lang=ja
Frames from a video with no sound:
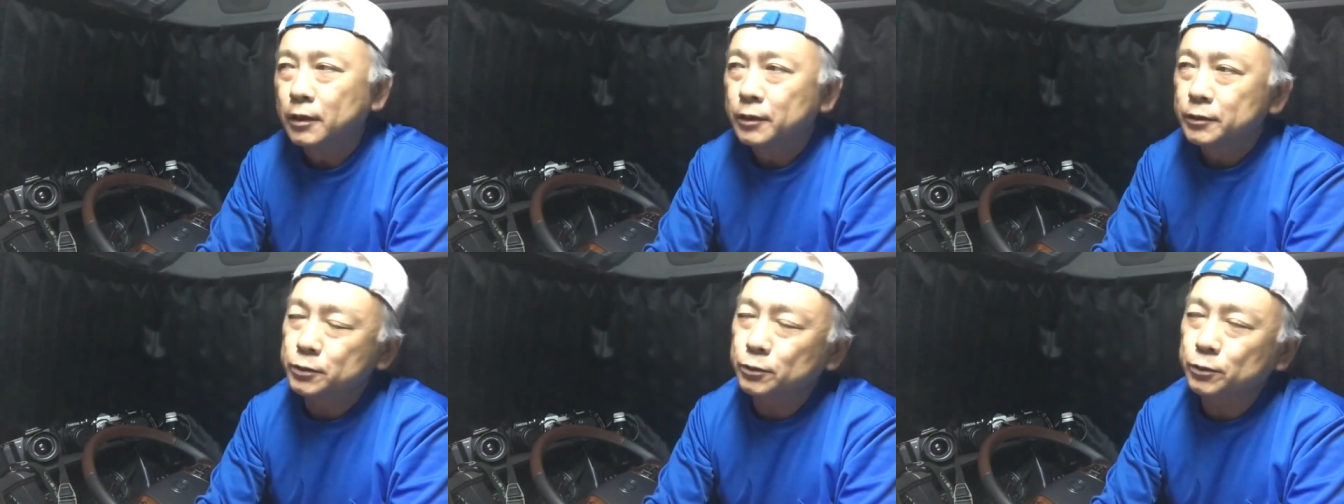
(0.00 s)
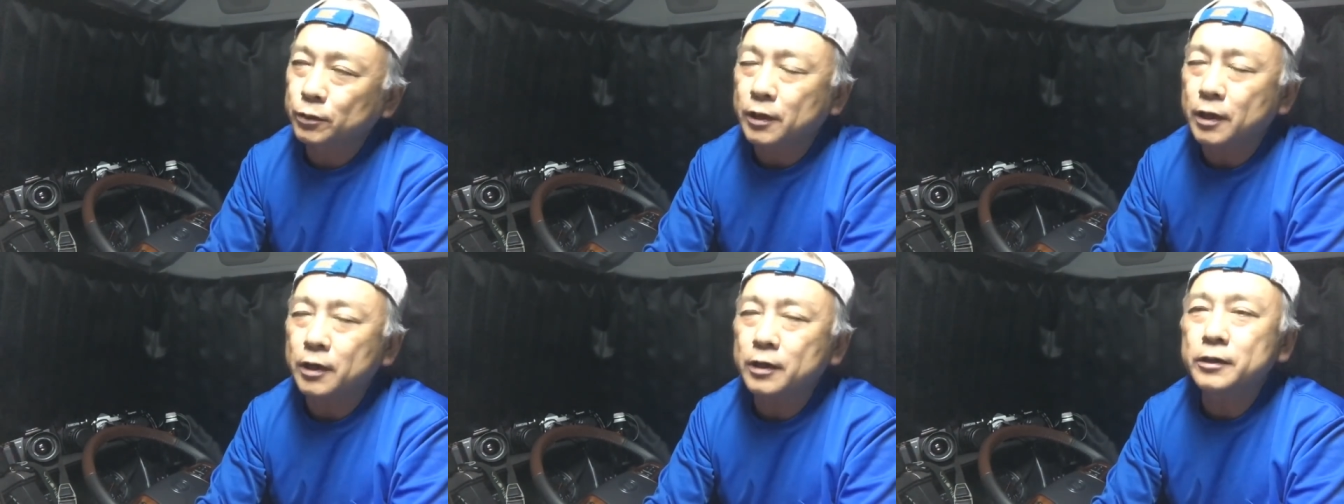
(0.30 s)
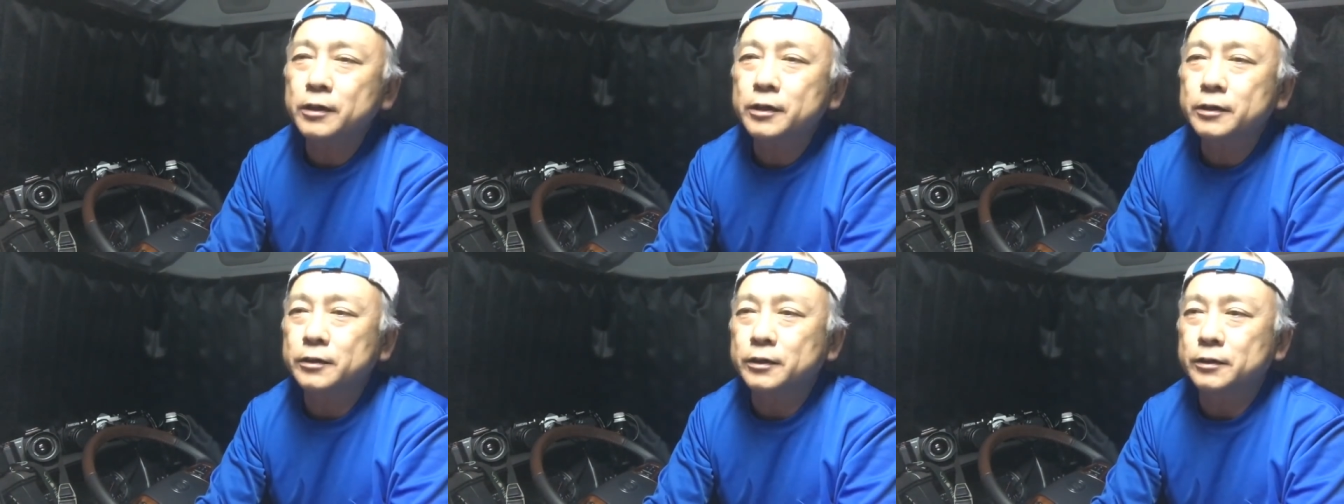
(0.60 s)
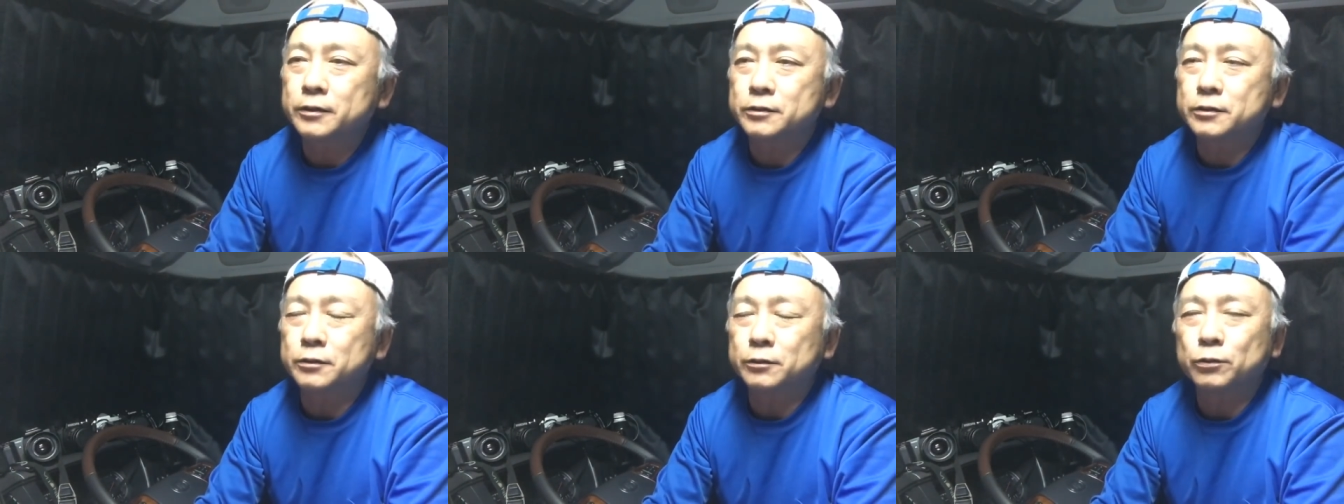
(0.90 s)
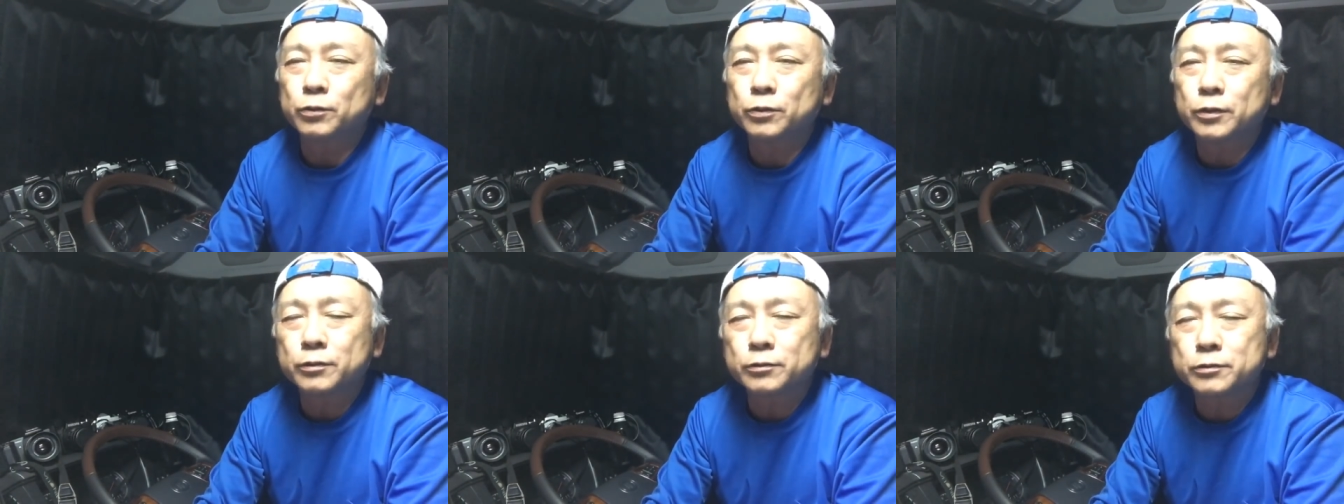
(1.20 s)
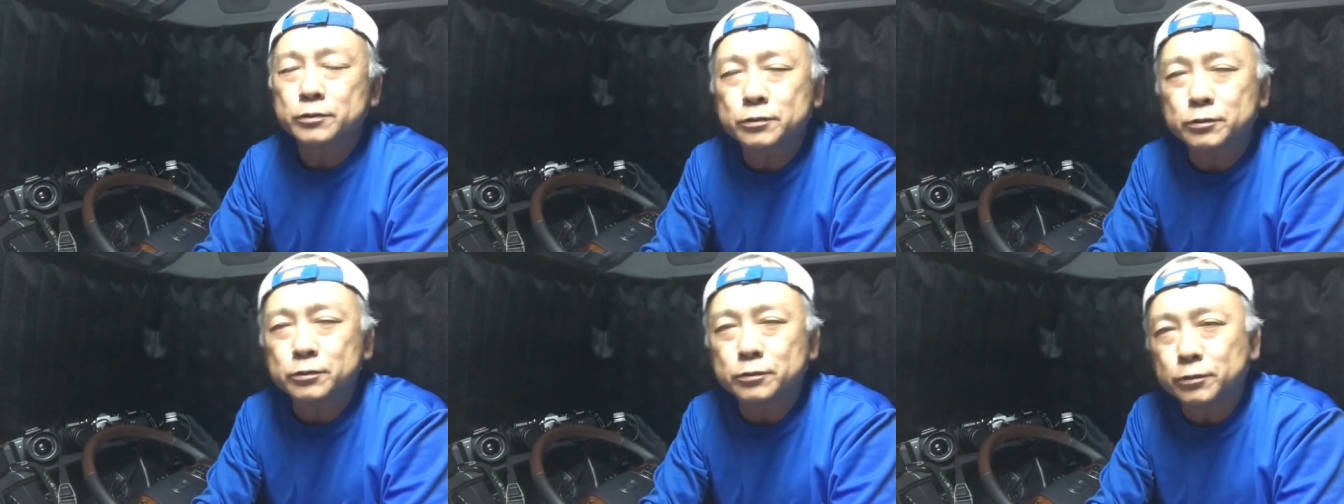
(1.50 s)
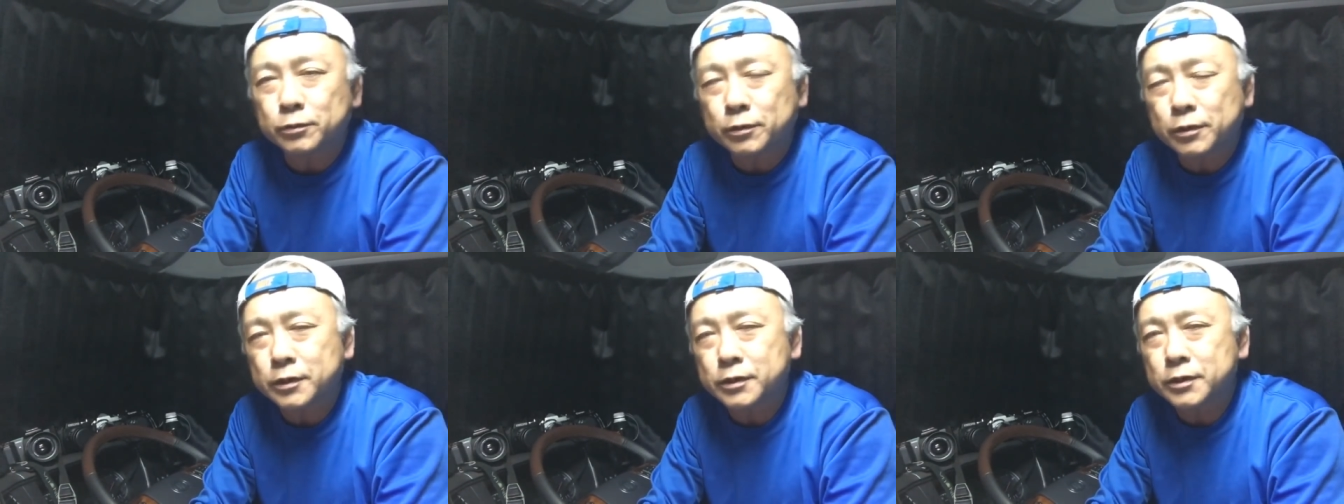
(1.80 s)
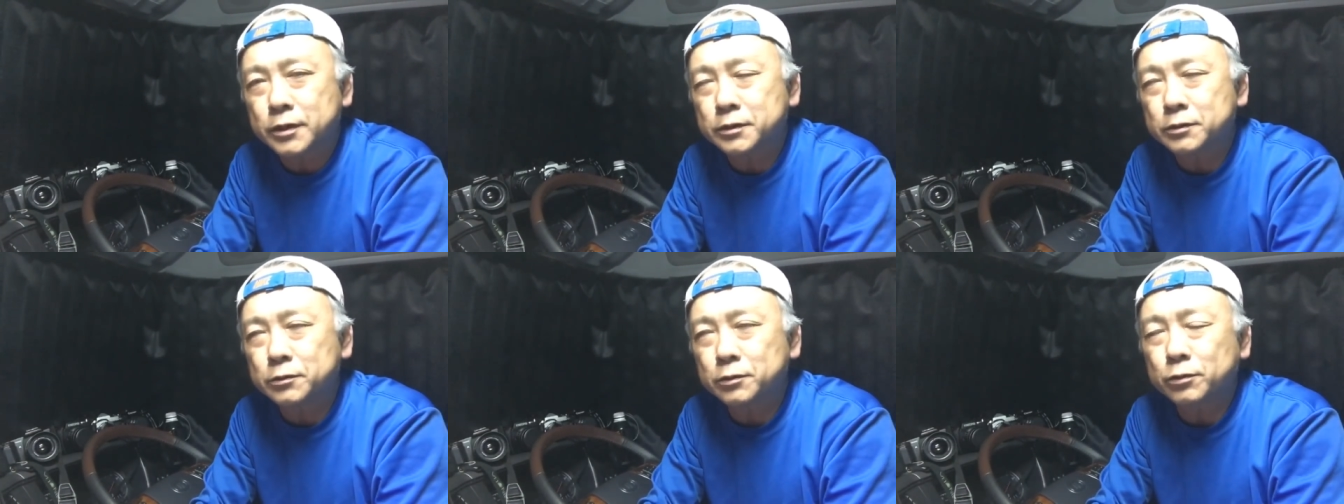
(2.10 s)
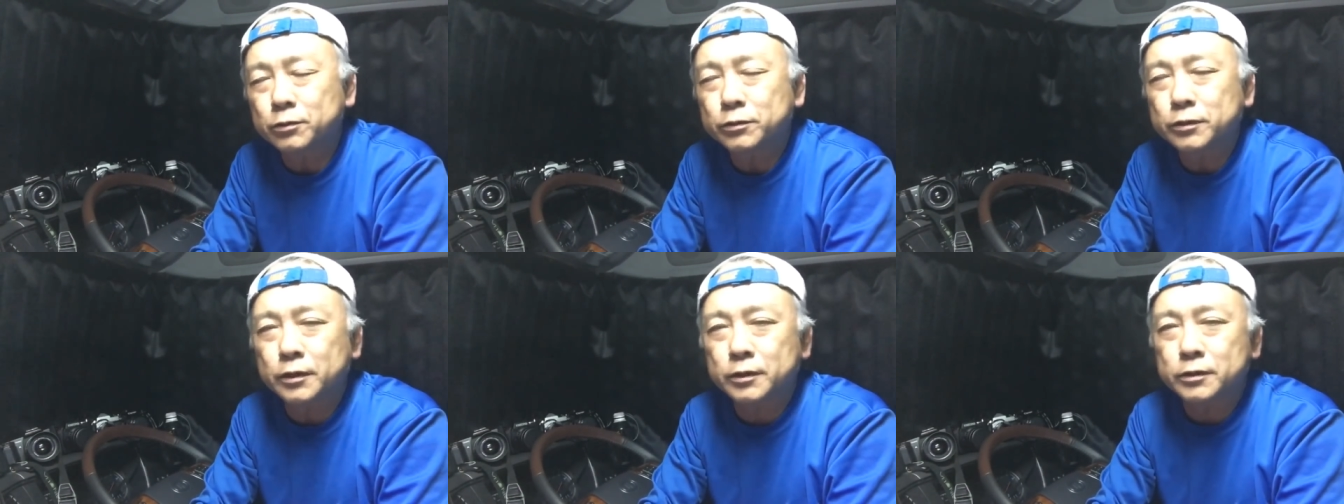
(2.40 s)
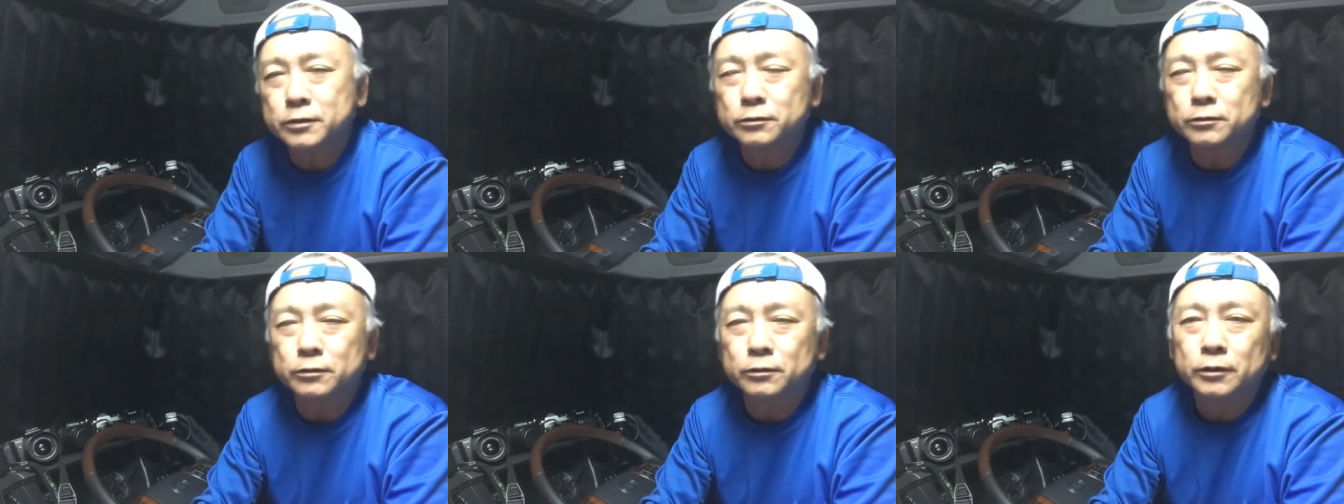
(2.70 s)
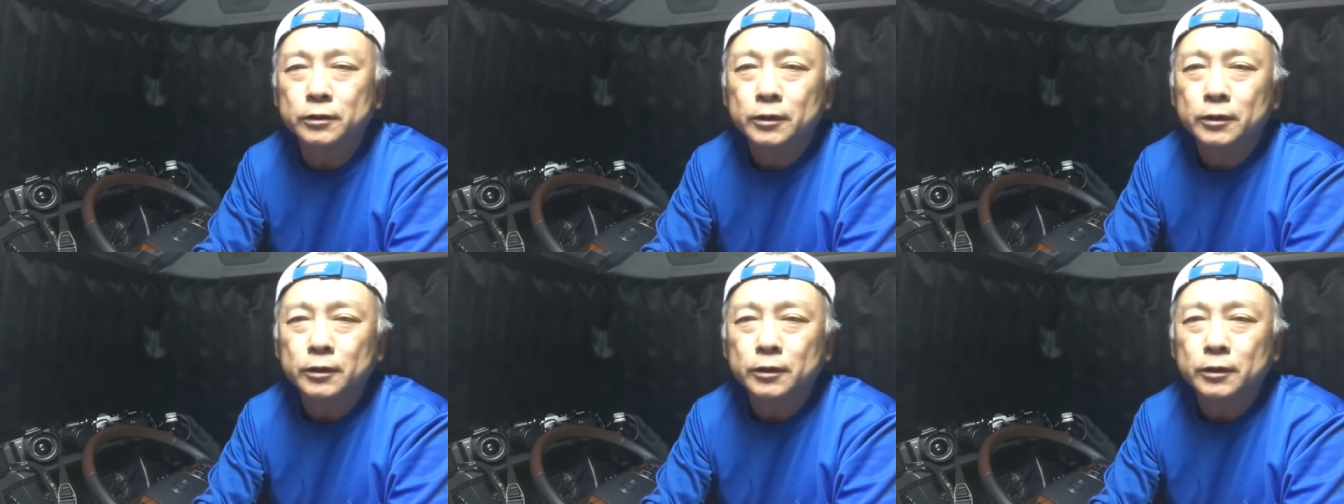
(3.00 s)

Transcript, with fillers: ちょっと考えたんですよ、動画を作るのね、写真を撮ったりするの、